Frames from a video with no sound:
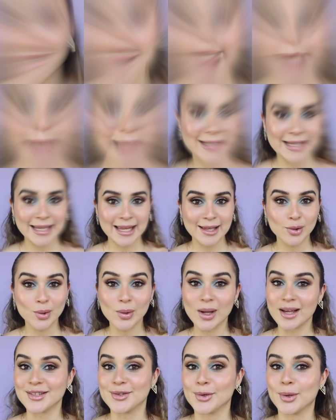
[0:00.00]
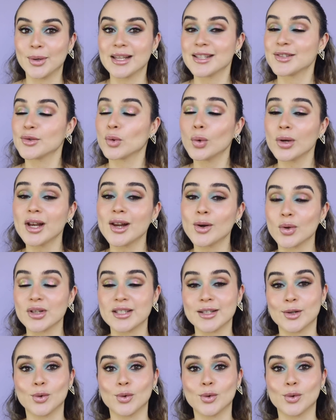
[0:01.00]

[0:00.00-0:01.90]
La siguiente ocasión es una noche